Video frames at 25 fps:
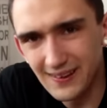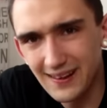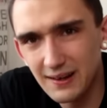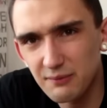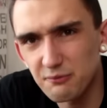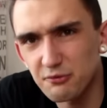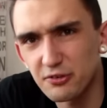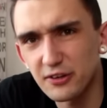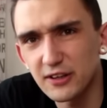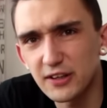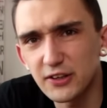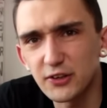
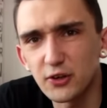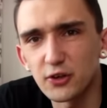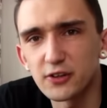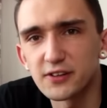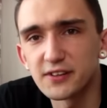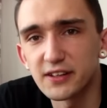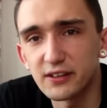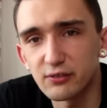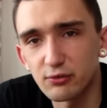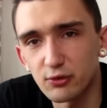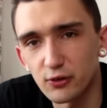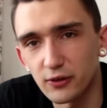Empfehle ich euch
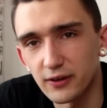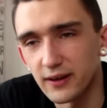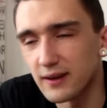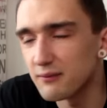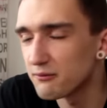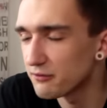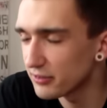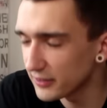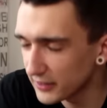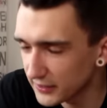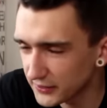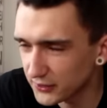nicht, Freunde.
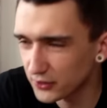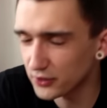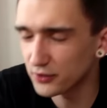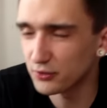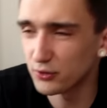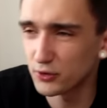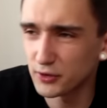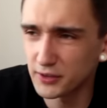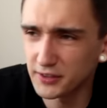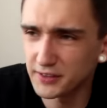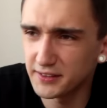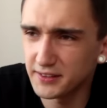Empfehle ich
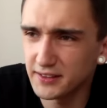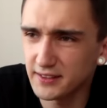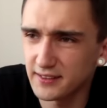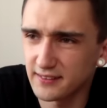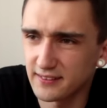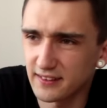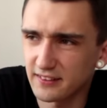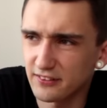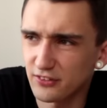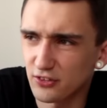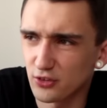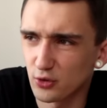euch wirklich
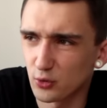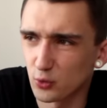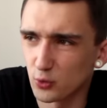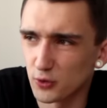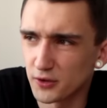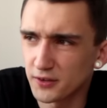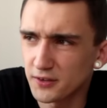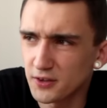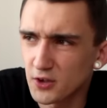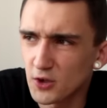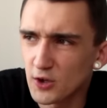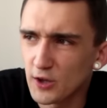nicht, das zu
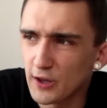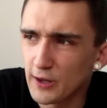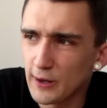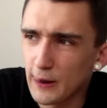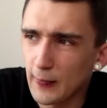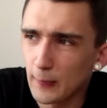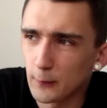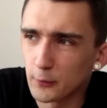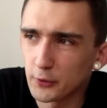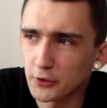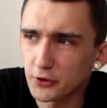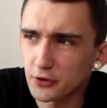holen.
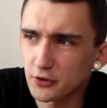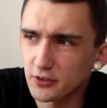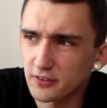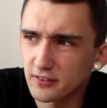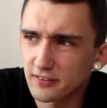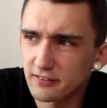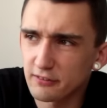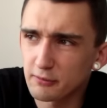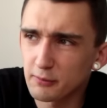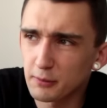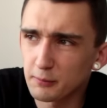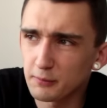Holt euch
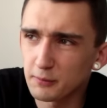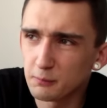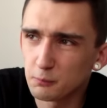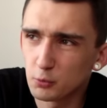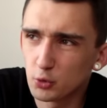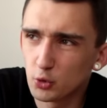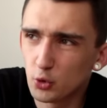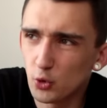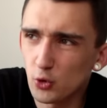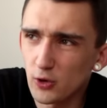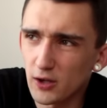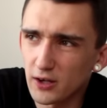das immer mit
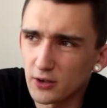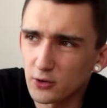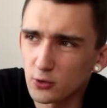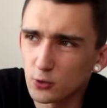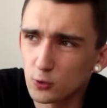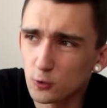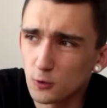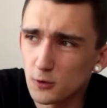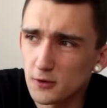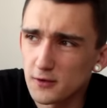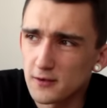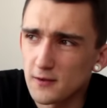einem
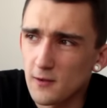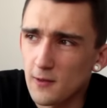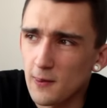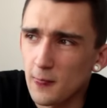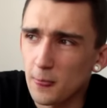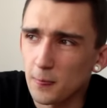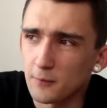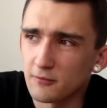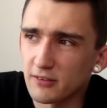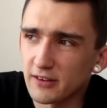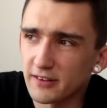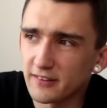Kühlakku,
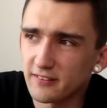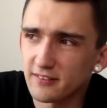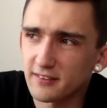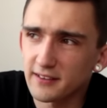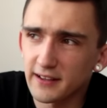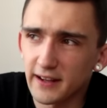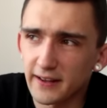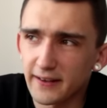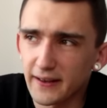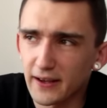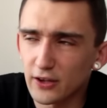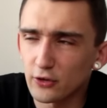weil diese
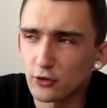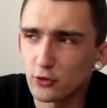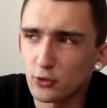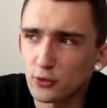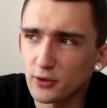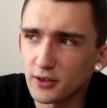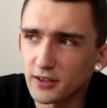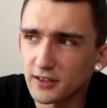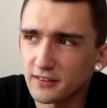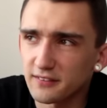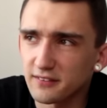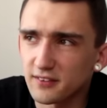kleinen
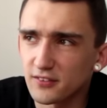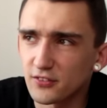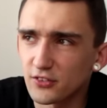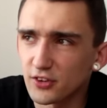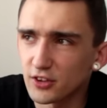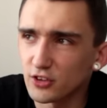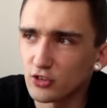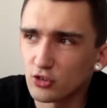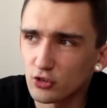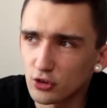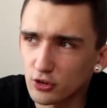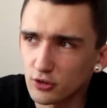Eistüten, hast du
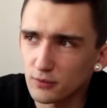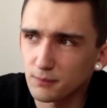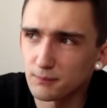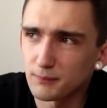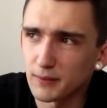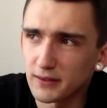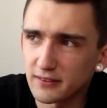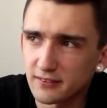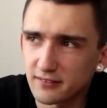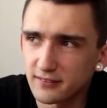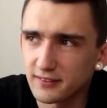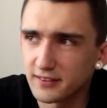10 Stück,
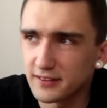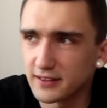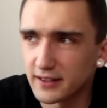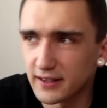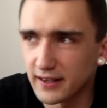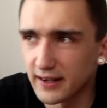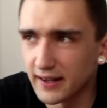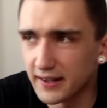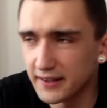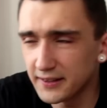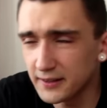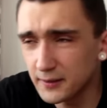machst sie hier
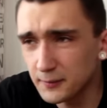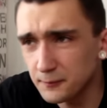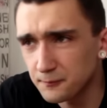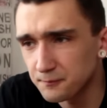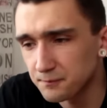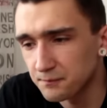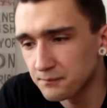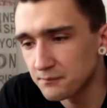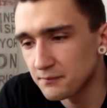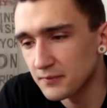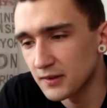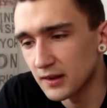rein.
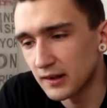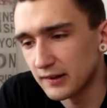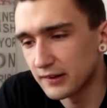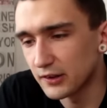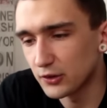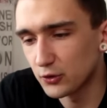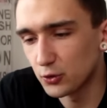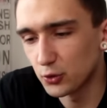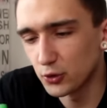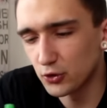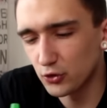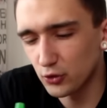
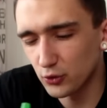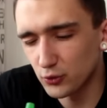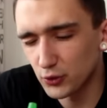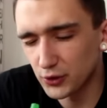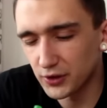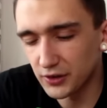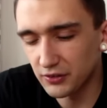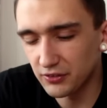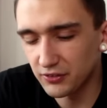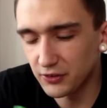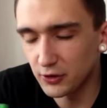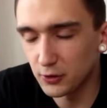Der Durchzug
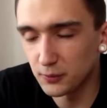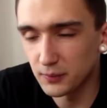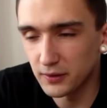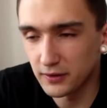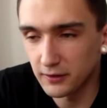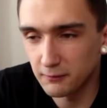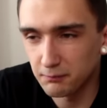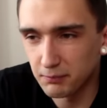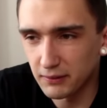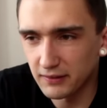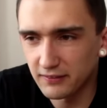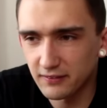wird jetzt nicht
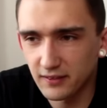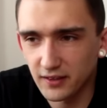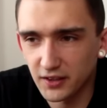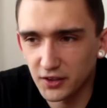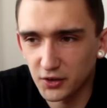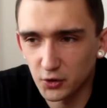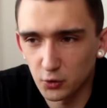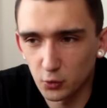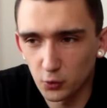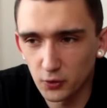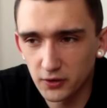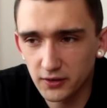unbedingt besser
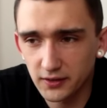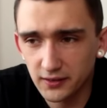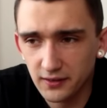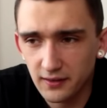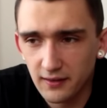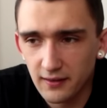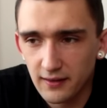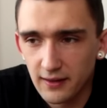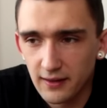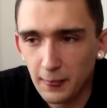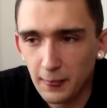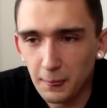dadurch.
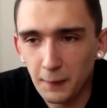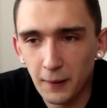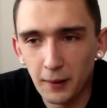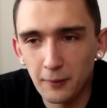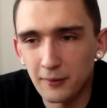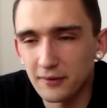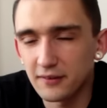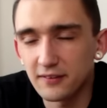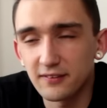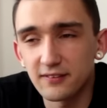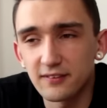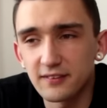
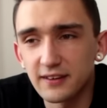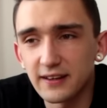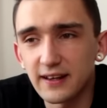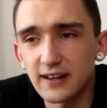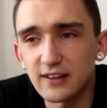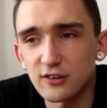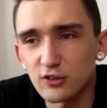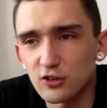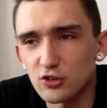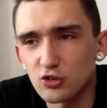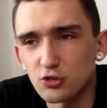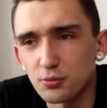Aber diese
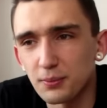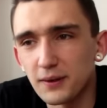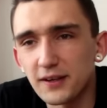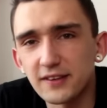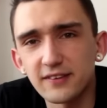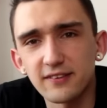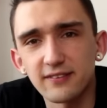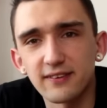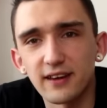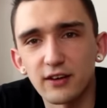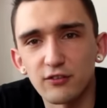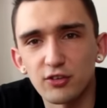Dinger
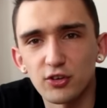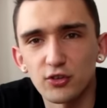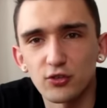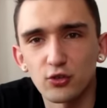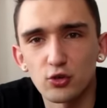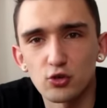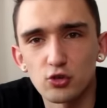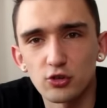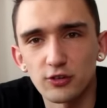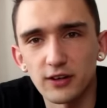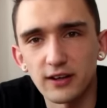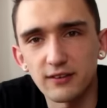schmelzen einfach
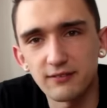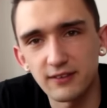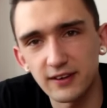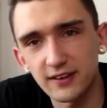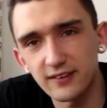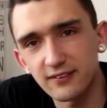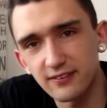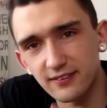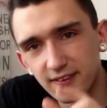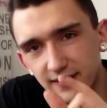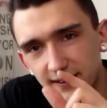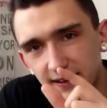zu schnell, weil
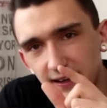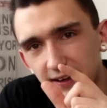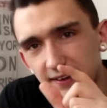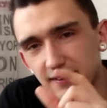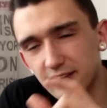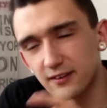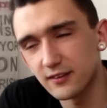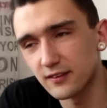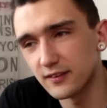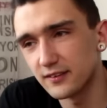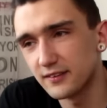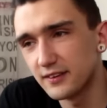es eine
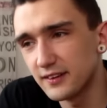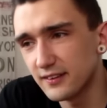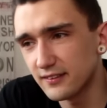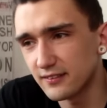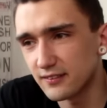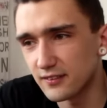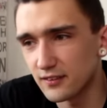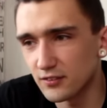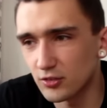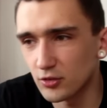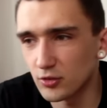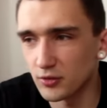kleinere
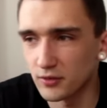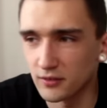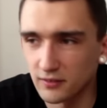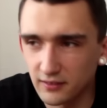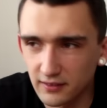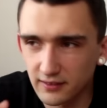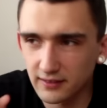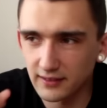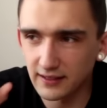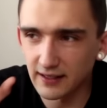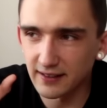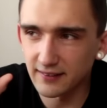Dings ist
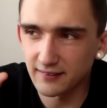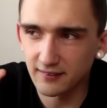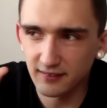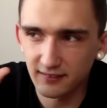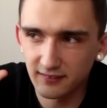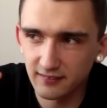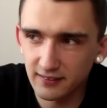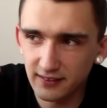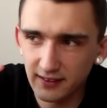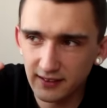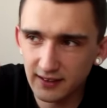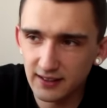und
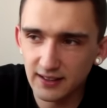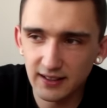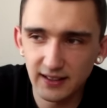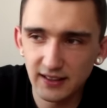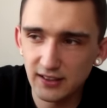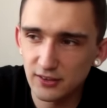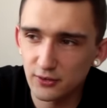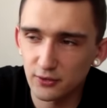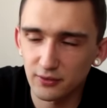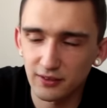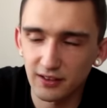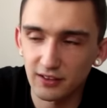kleinere Dinger
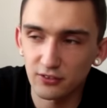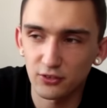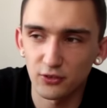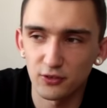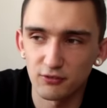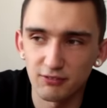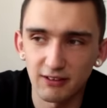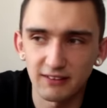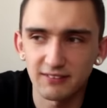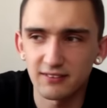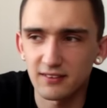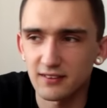halt und da ist
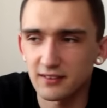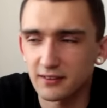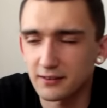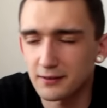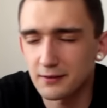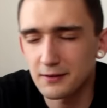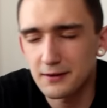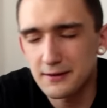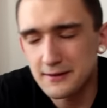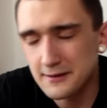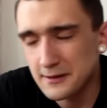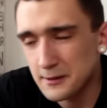nur Wasser
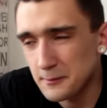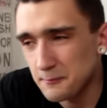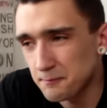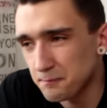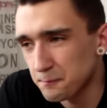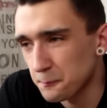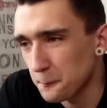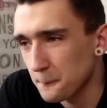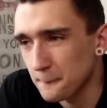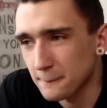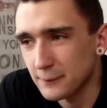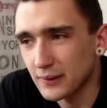drin.
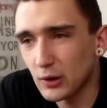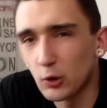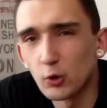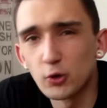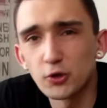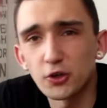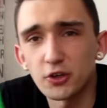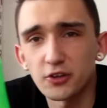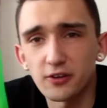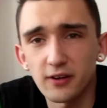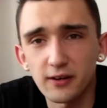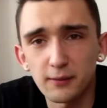
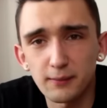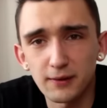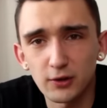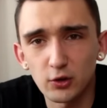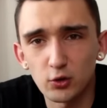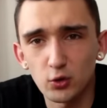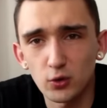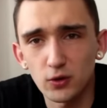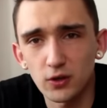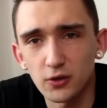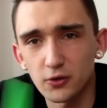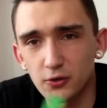Holt euch ja lieber einen
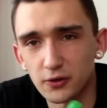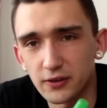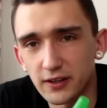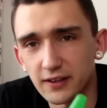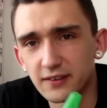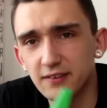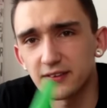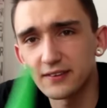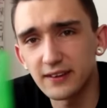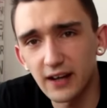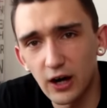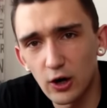Kühlakku. Ich
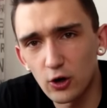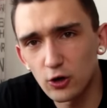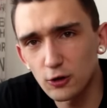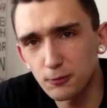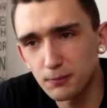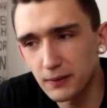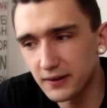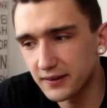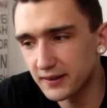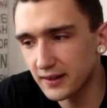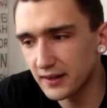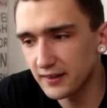hatte die auch
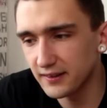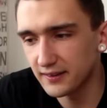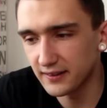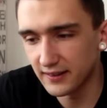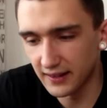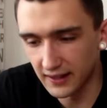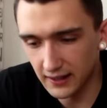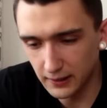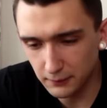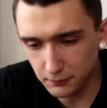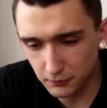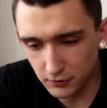bei der hier
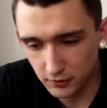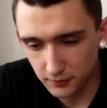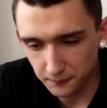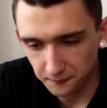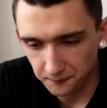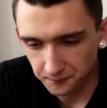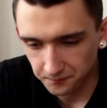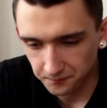gehabt